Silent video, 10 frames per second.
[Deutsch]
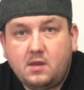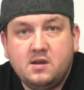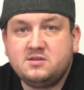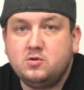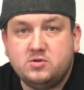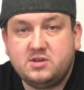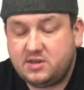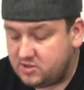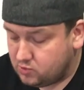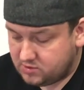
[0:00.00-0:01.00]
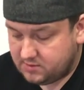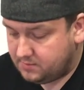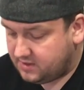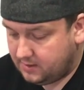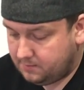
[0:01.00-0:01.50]
Das lohnt sich. Die Soße
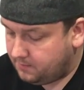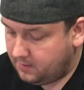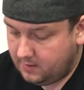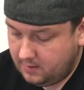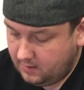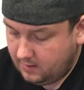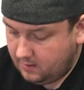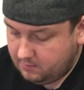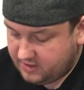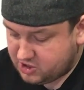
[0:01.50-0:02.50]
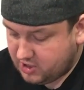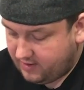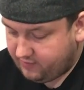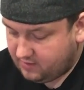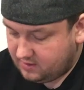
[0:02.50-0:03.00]
mit dem der
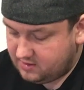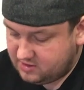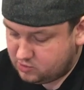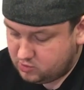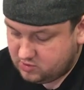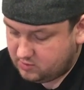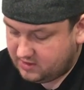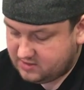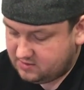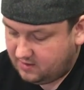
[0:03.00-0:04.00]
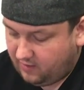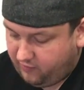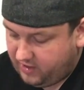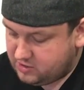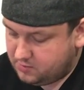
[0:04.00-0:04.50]
Schärfe drin, die Süße und das und dann das
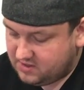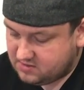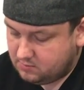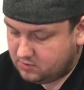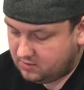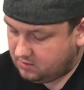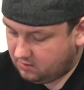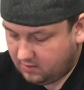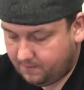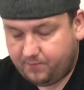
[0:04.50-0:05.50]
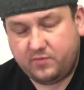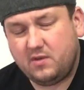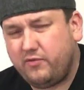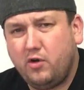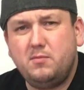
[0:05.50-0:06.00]
Fleisch, wie das im Mund oh,
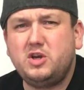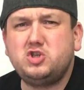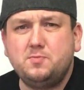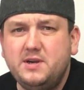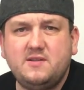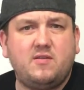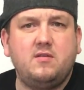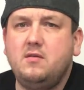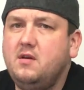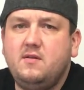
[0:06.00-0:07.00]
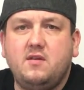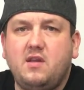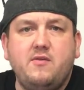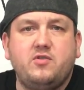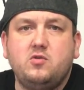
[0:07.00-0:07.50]
förmlich schmilzt. Das
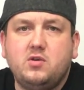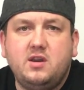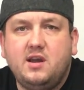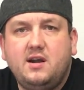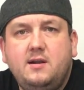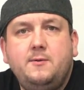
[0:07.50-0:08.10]
ist einfach nur genial.